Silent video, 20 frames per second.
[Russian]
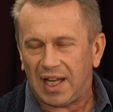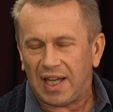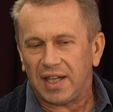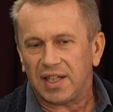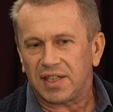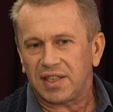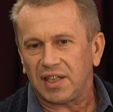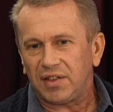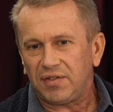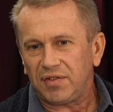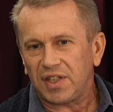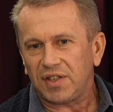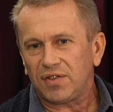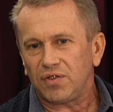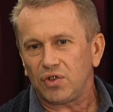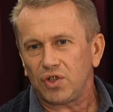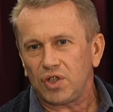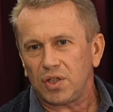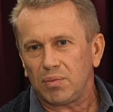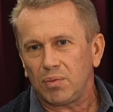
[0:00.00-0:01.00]
И
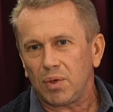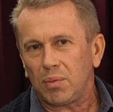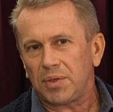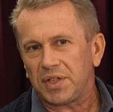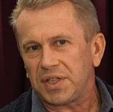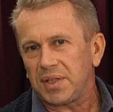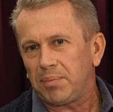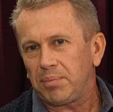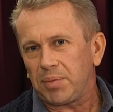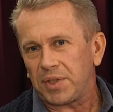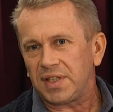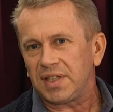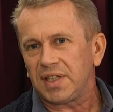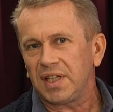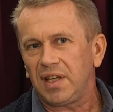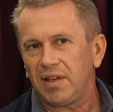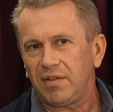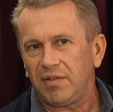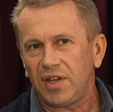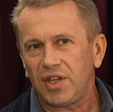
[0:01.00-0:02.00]
соответствующим образом
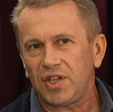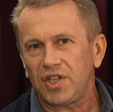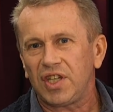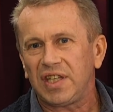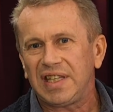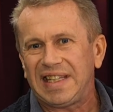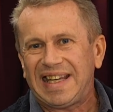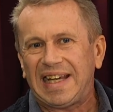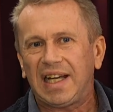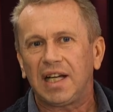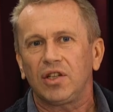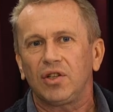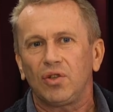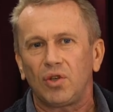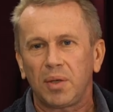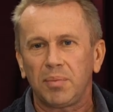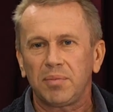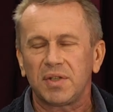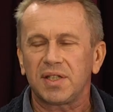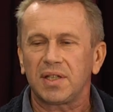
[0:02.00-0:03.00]
простые вещи, те,
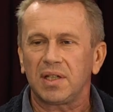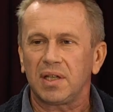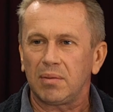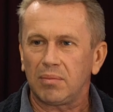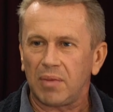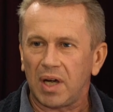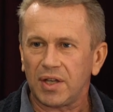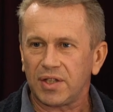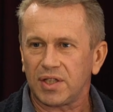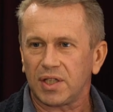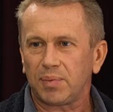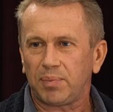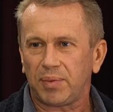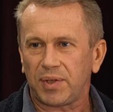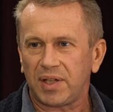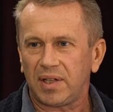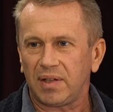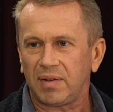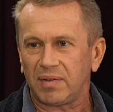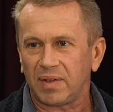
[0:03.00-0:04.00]
которыми занимаются
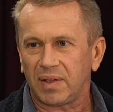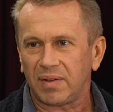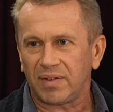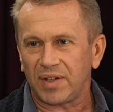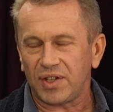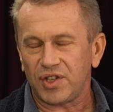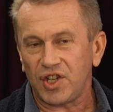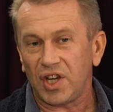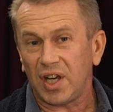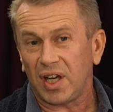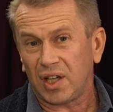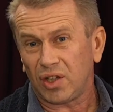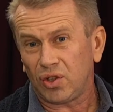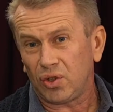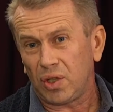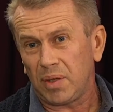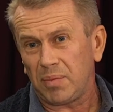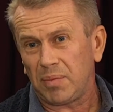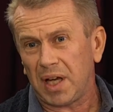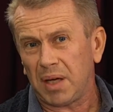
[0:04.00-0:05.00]
спортивные врачи, о
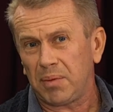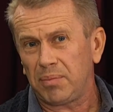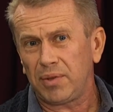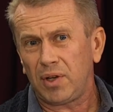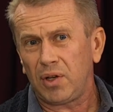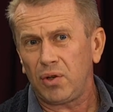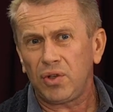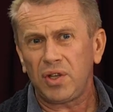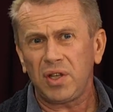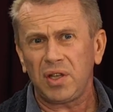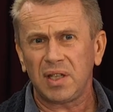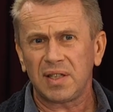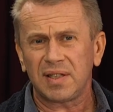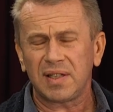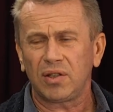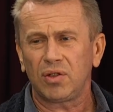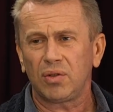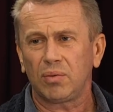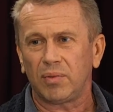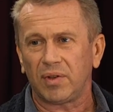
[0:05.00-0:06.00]
которых как бы люди не
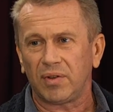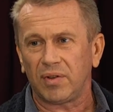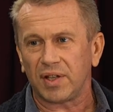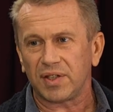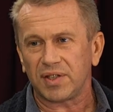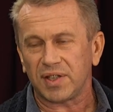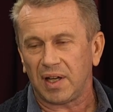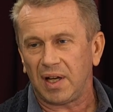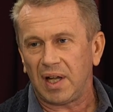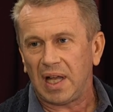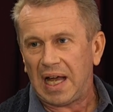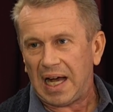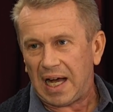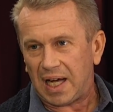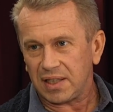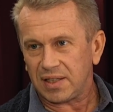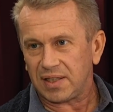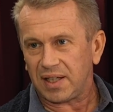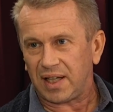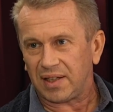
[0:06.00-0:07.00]
задумываются.
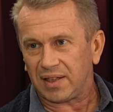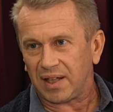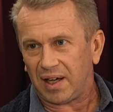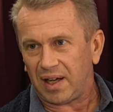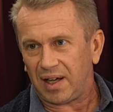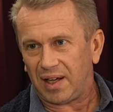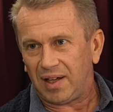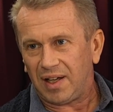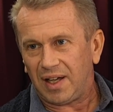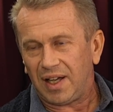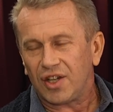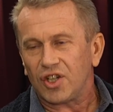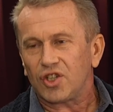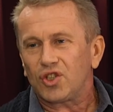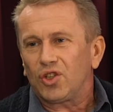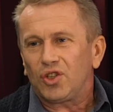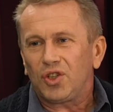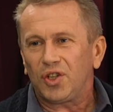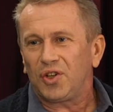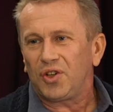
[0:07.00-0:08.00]
Осанка.
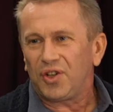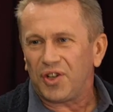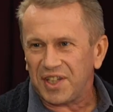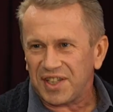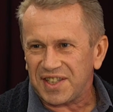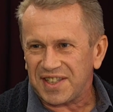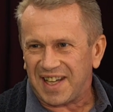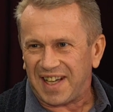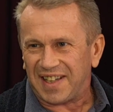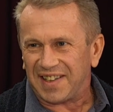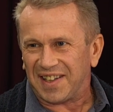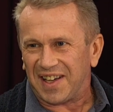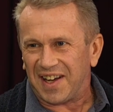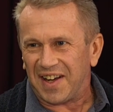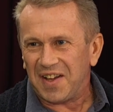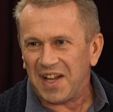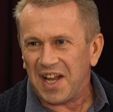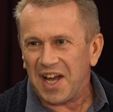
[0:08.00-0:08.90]
Что такое осанка?